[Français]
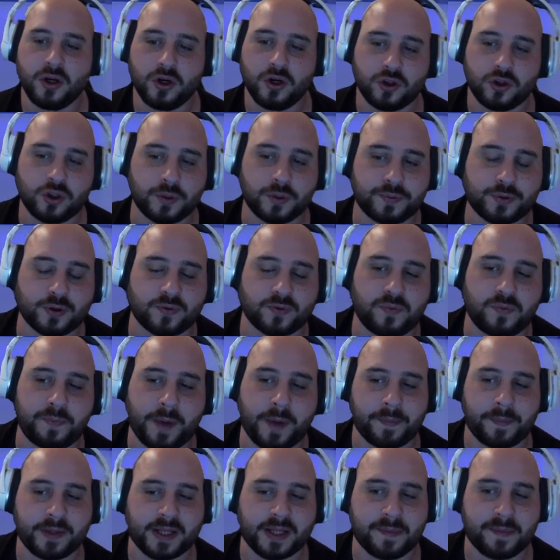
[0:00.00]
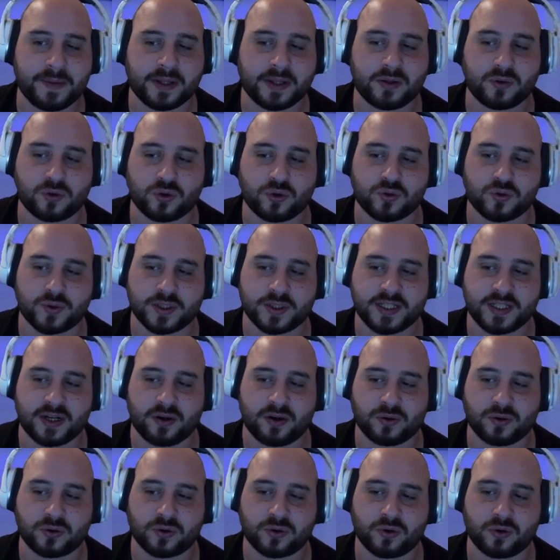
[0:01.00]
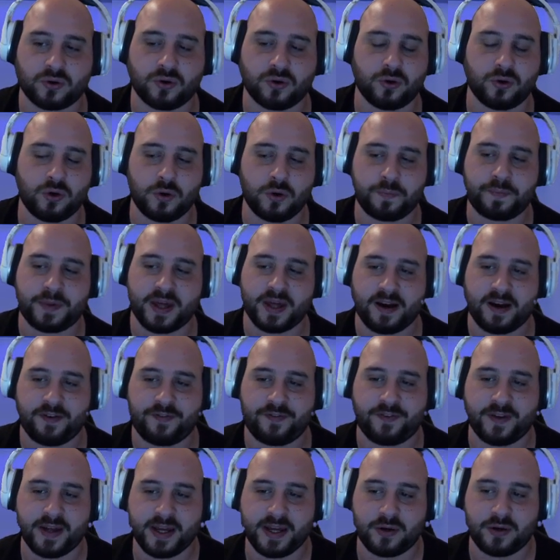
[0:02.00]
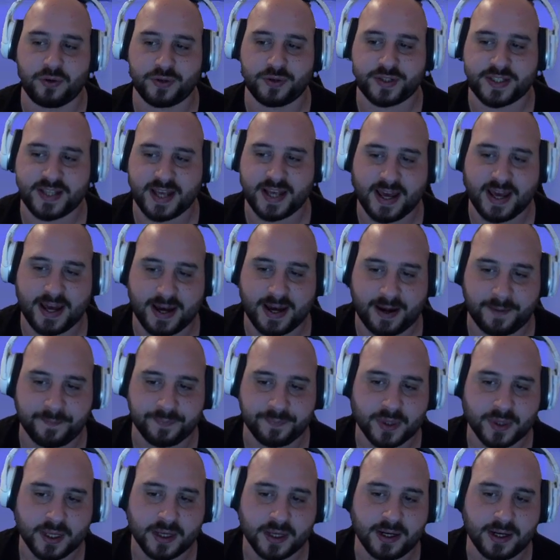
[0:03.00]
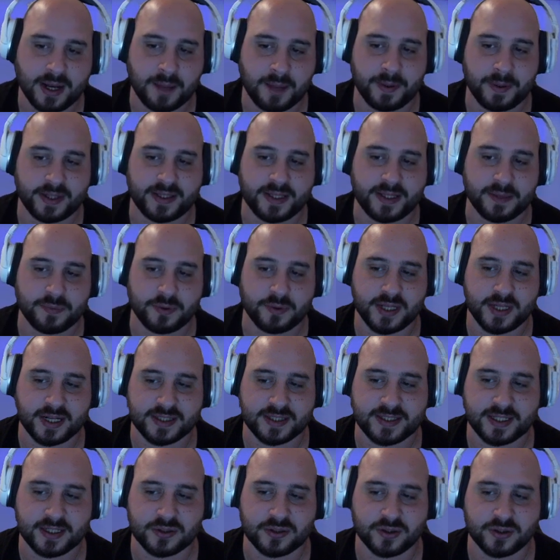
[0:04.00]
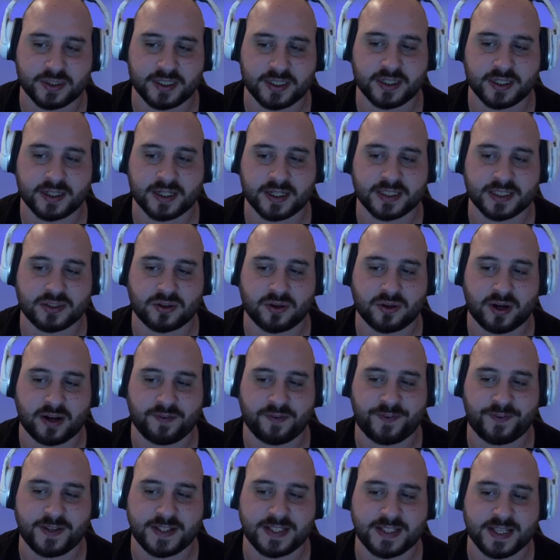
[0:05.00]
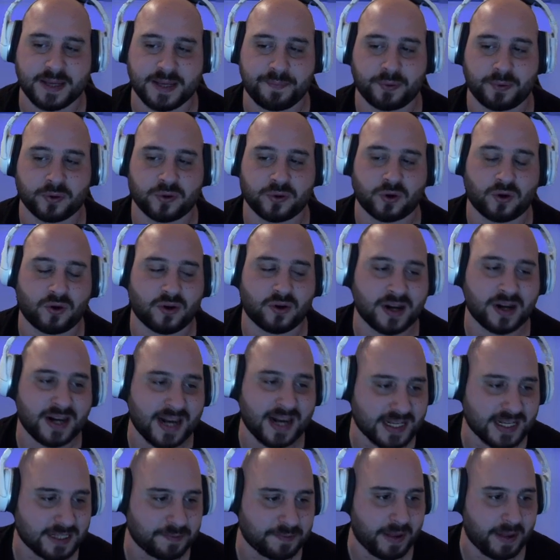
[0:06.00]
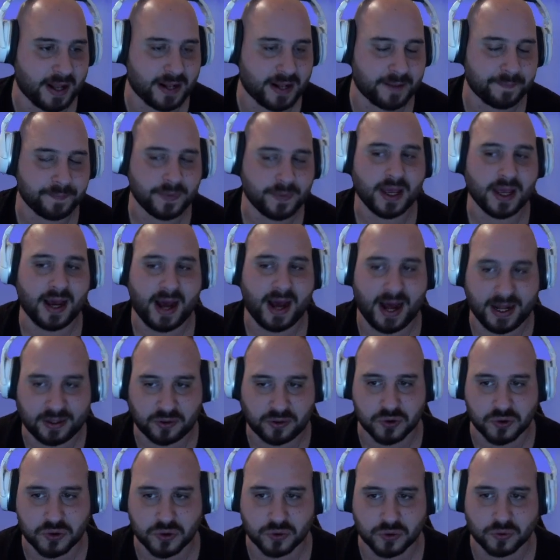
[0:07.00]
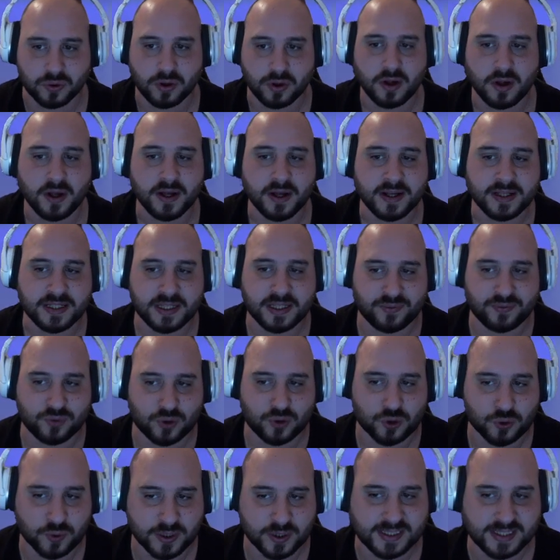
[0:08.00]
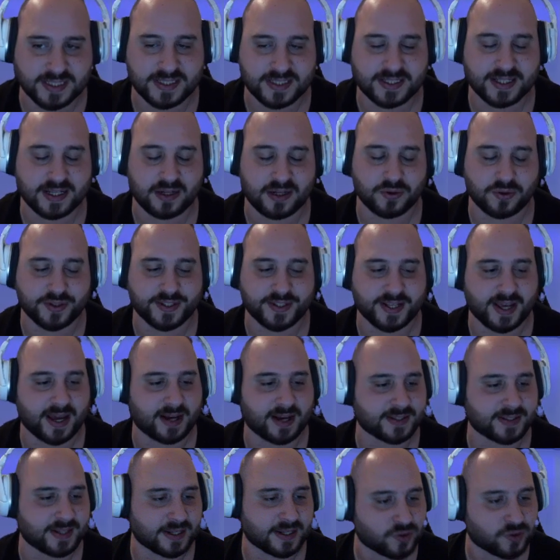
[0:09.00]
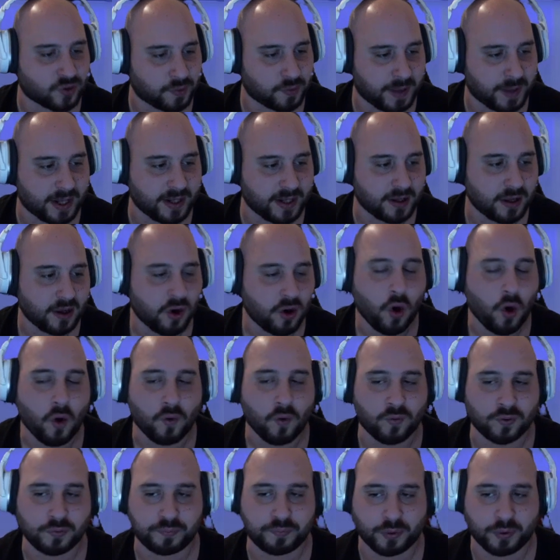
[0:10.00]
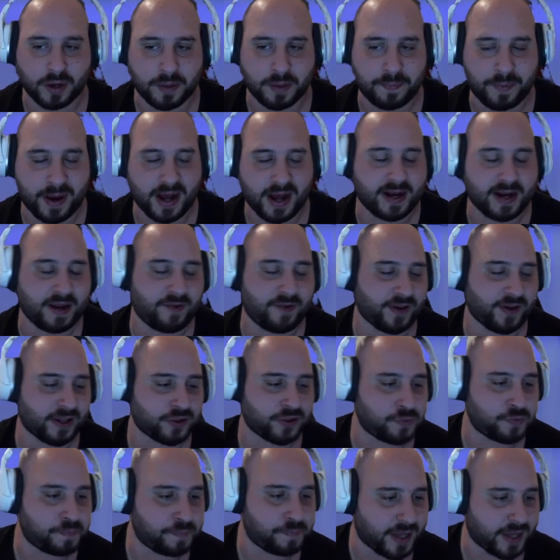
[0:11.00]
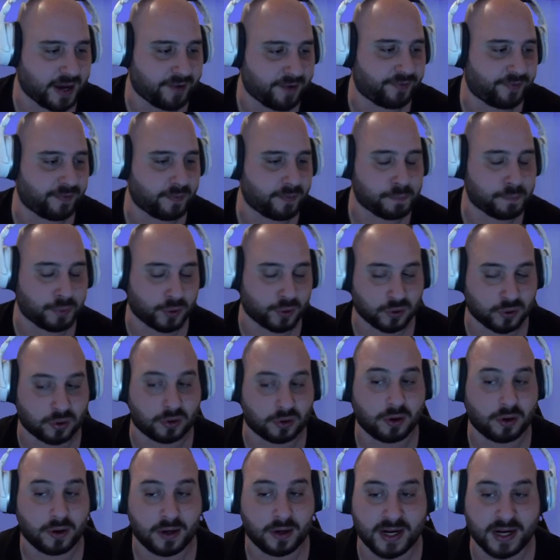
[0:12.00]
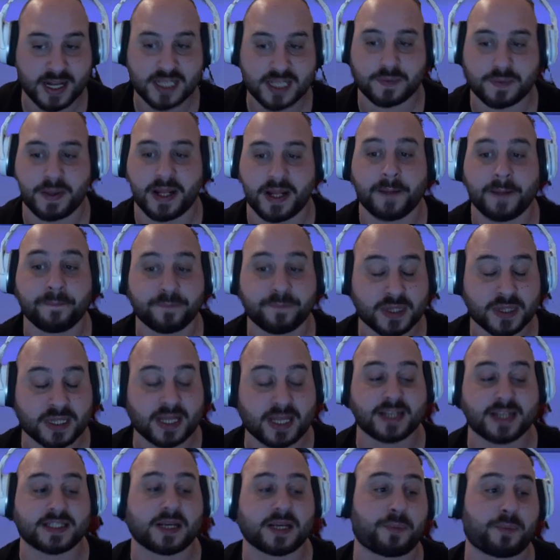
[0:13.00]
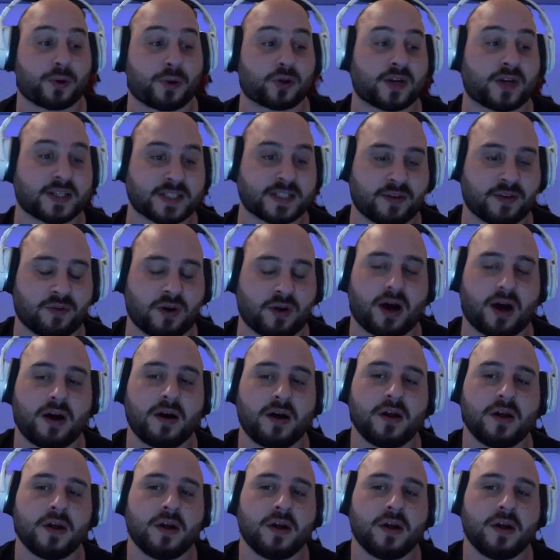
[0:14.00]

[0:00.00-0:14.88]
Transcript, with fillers: L'option vous permettra maintenant de choisir entre le piaf et le CR. La bête démoniaque sélectionnée restera fixée pendant la semaine. Attention, si vous choisissez le CR cette semaine, vous ne pourrez pas aller faire du piaf pendant la semaine important à savoir.